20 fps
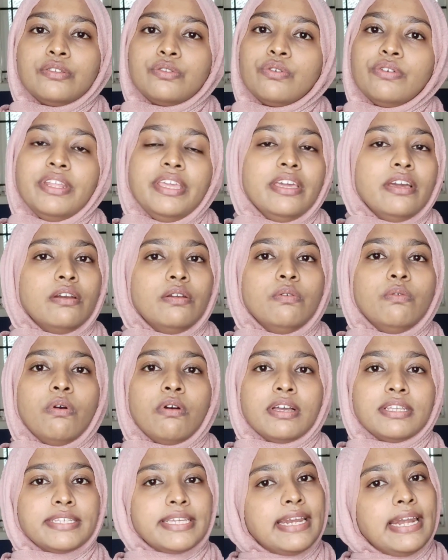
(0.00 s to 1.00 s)
ஸோ நீங்களும்
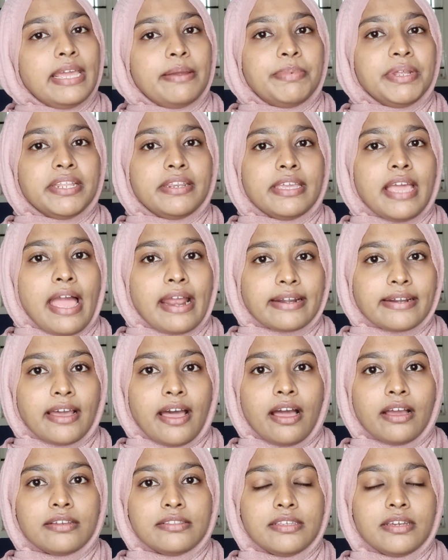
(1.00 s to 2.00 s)
உங்கள் ஸ்கின்ல எப்படி ரியாக்ட்
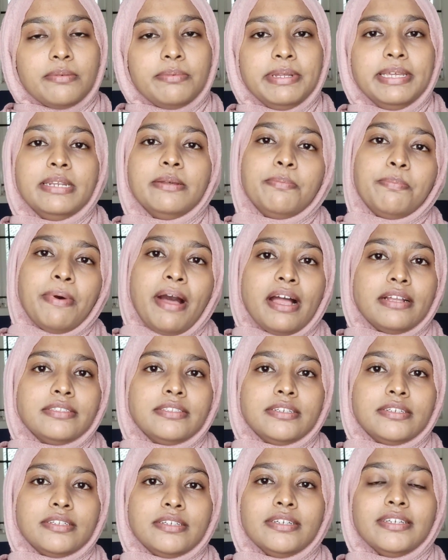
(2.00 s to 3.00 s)
ஆகுது அப்படின்னு
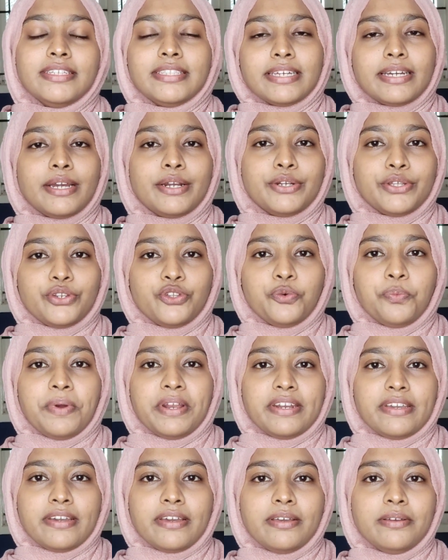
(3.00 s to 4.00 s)
பார்த்துட்டு இதை கண்டினியூ
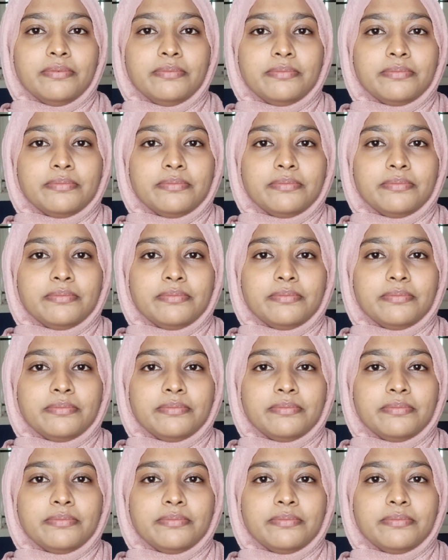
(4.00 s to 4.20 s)
பண்ணுங்கள்